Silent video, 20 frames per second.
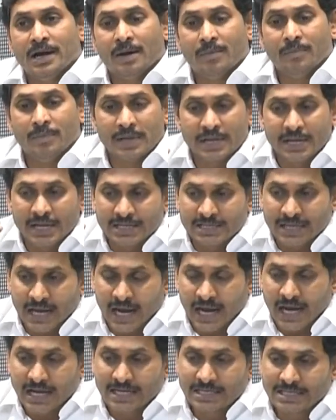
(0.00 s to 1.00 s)
మీకు
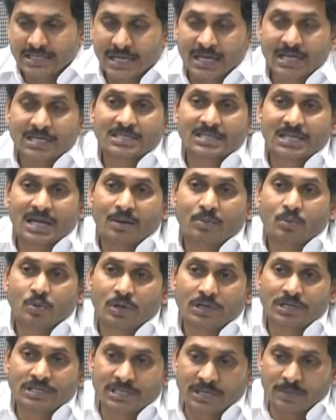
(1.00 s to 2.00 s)
సహాయం చేస్తాము
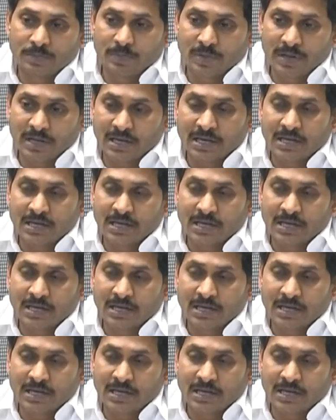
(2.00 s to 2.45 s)
అని చెప్పి